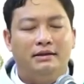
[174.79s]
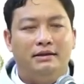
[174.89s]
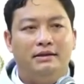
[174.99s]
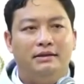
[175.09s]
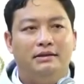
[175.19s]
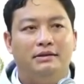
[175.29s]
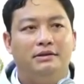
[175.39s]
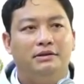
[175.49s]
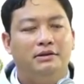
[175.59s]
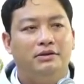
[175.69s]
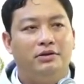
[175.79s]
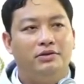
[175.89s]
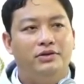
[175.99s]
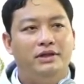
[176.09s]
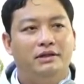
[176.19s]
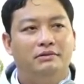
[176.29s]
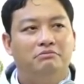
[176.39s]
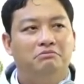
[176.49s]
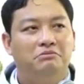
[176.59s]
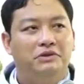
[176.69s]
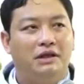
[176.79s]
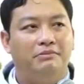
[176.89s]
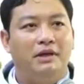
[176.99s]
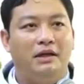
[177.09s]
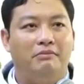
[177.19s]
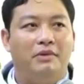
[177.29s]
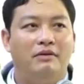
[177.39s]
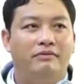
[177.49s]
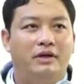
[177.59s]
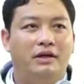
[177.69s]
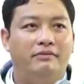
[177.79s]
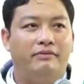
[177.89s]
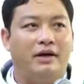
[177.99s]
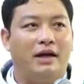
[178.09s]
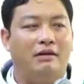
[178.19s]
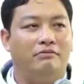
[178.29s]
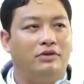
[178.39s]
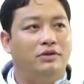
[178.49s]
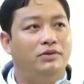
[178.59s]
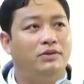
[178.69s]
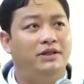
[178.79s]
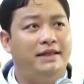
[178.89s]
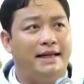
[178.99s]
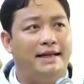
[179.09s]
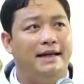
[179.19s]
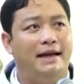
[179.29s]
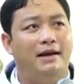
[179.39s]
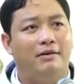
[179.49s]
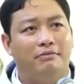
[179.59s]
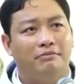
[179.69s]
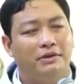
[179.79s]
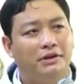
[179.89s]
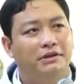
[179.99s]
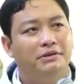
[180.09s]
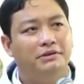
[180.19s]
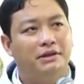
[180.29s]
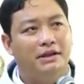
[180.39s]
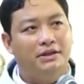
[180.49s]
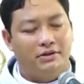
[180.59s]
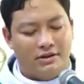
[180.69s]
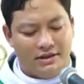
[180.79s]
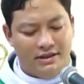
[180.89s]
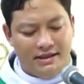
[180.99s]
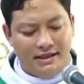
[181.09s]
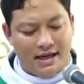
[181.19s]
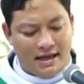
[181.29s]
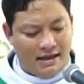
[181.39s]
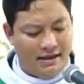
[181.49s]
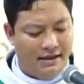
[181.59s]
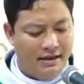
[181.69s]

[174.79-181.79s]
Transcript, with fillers: thì đàn chiên sẽ bị bơ vơ, và làm cho Chúa chạnh lòng thương cái đàn chiên này.